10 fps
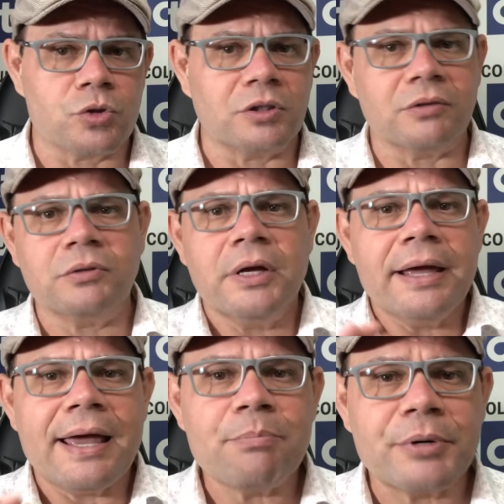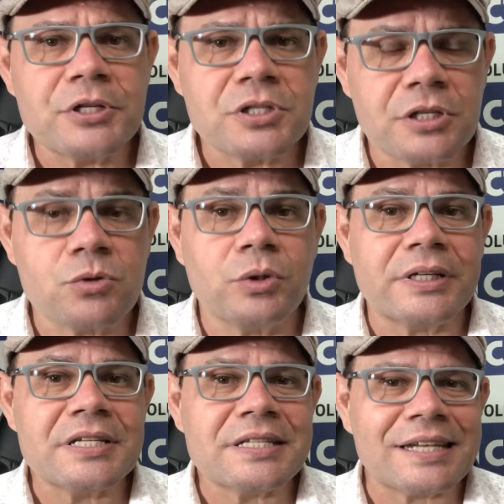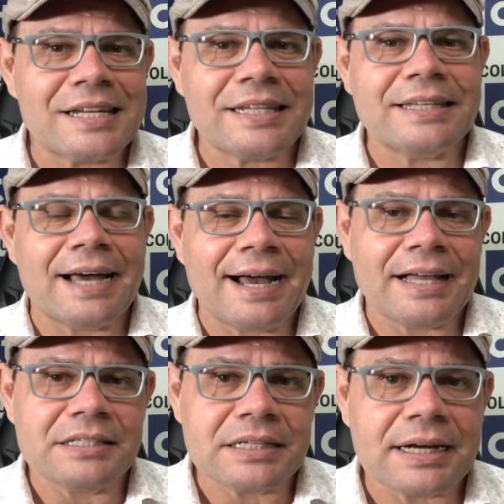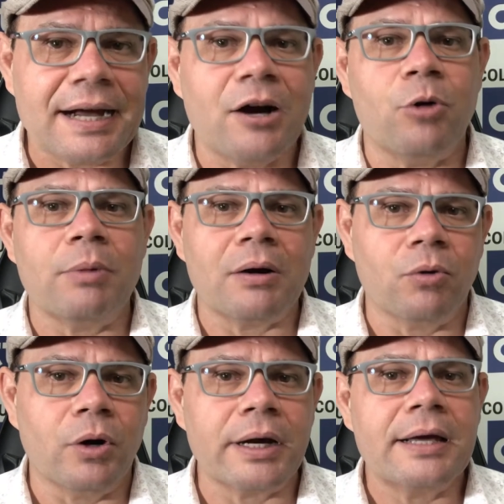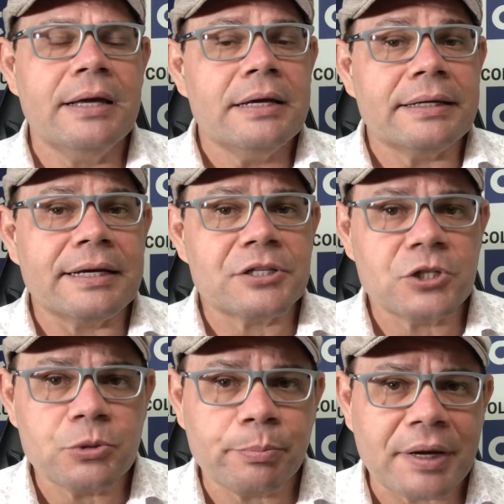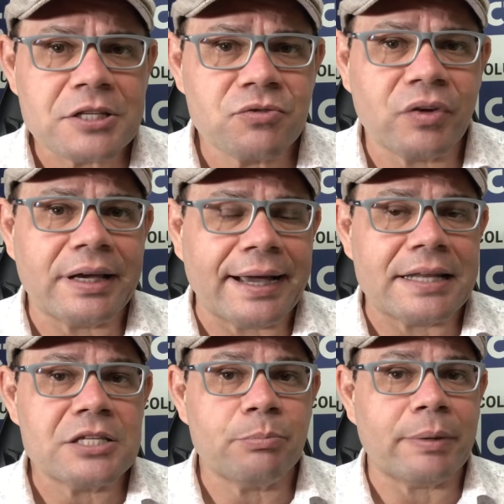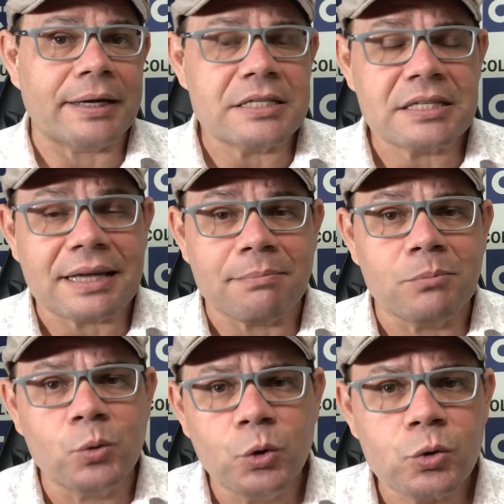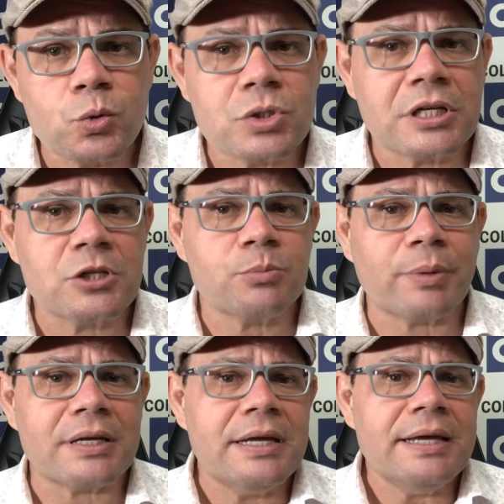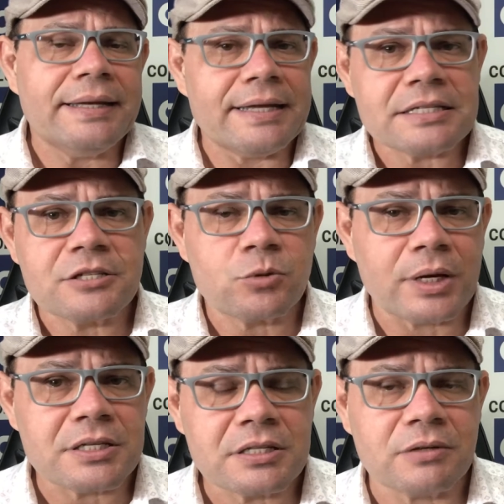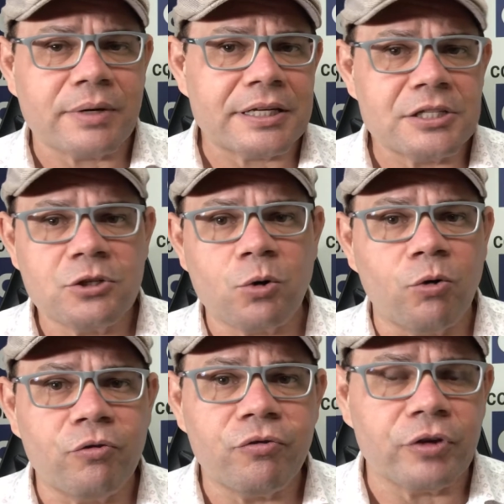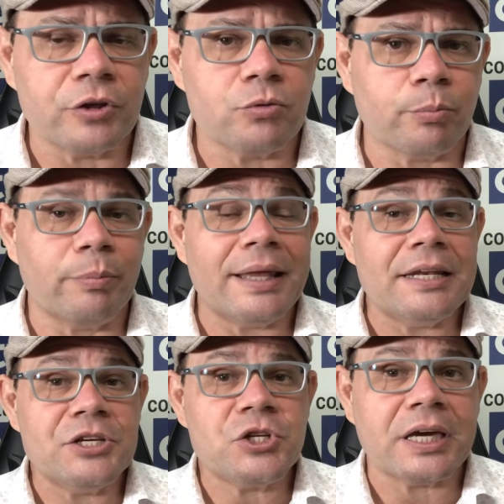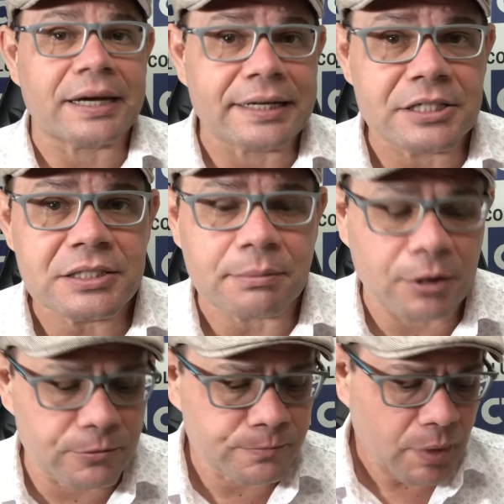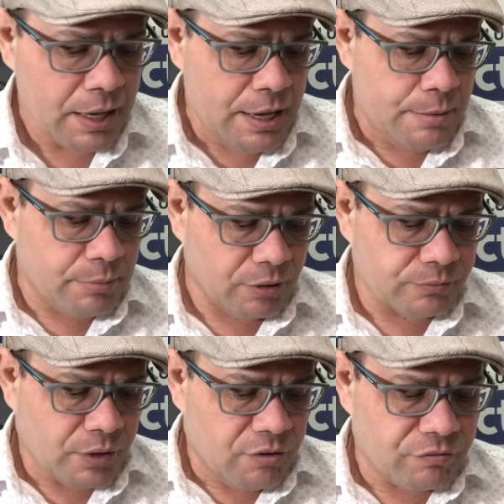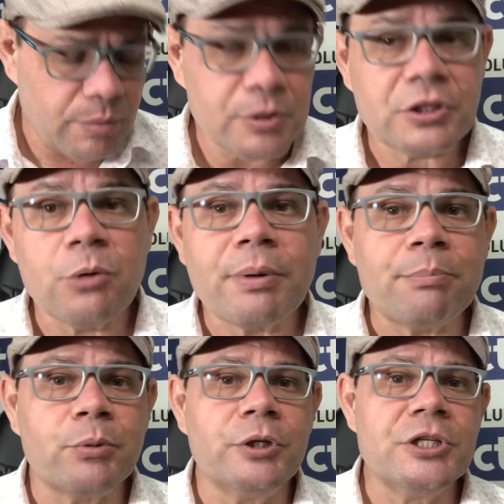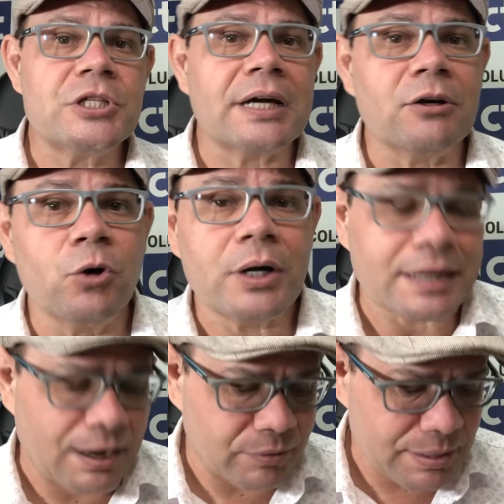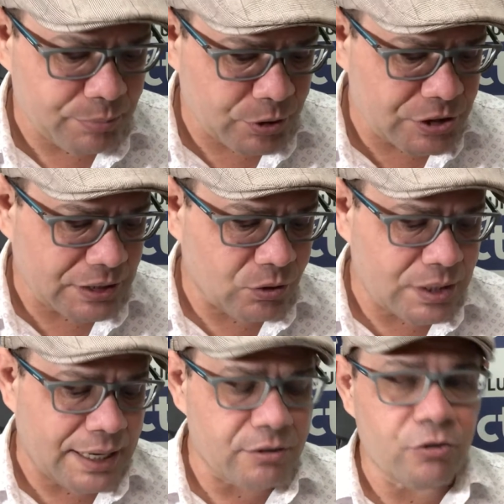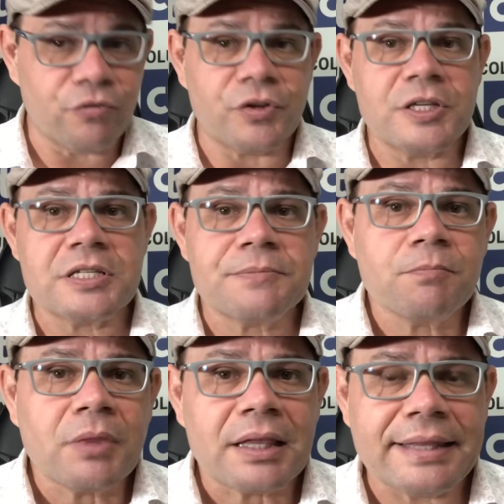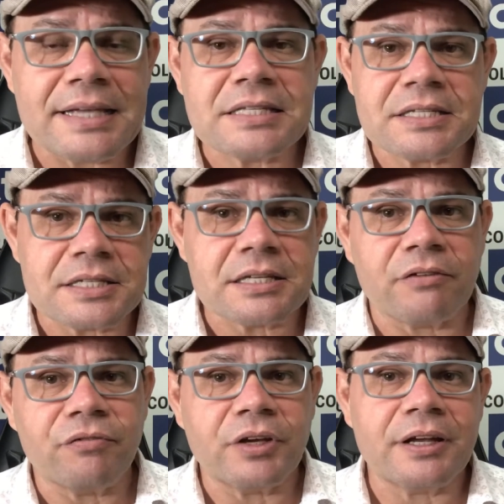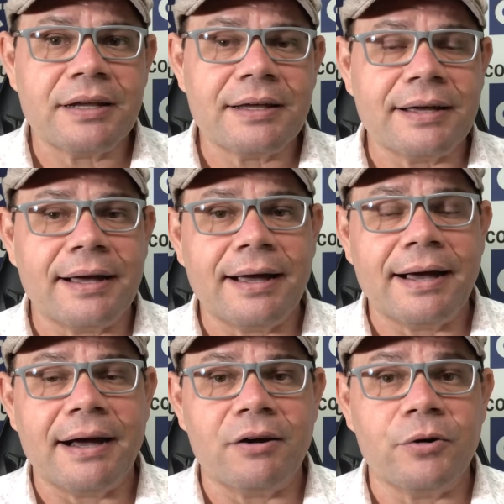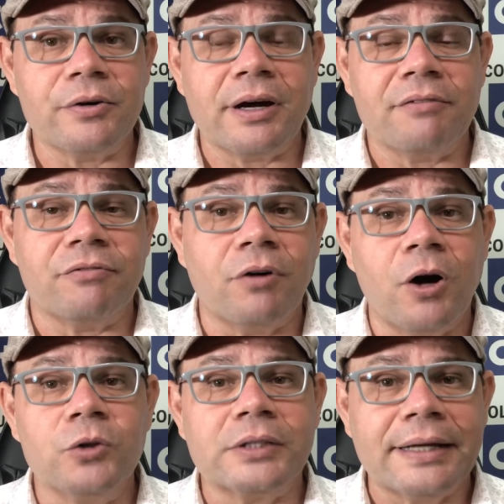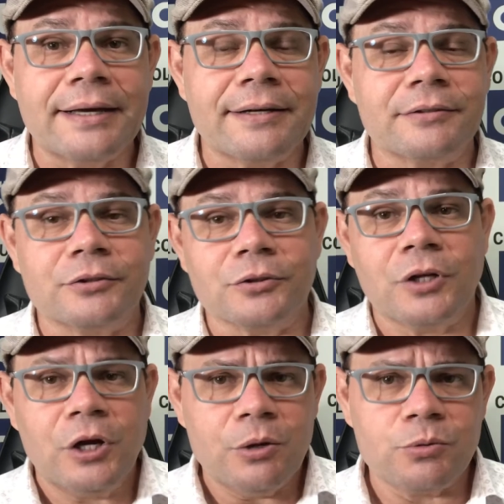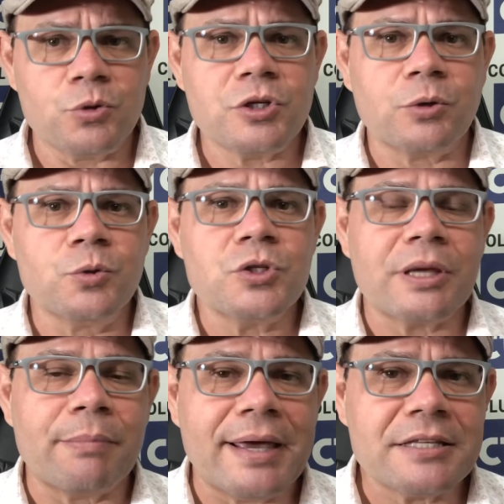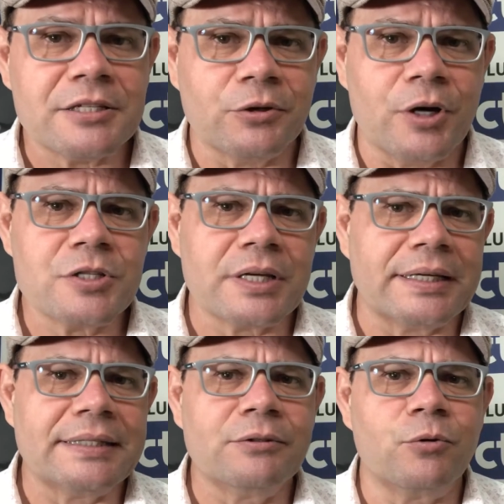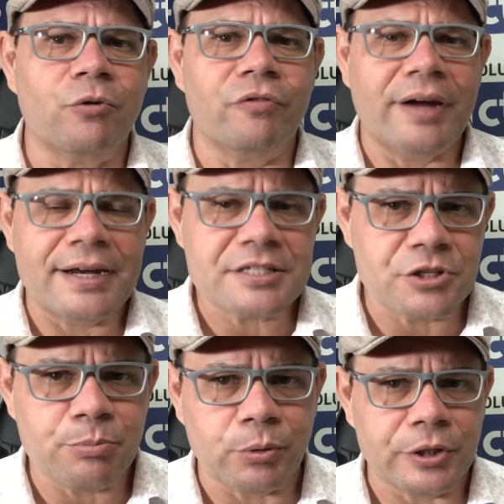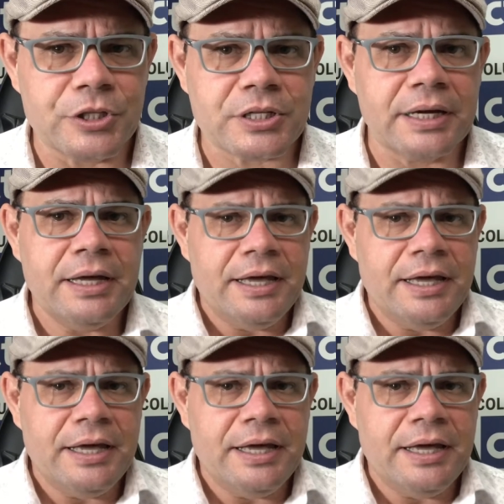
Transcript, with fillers: Então é preciso ter serenidade, calma agora e a gente pacificar esse país que está há muitos anos nessa situação aí de conflito beligerante, tá bom? Bom, vamos então para a política local. Na política local eu fiz nesta sexta-feira a, a, a, volta né, do, do, segundo semestre nosso aí do Conversa de Política.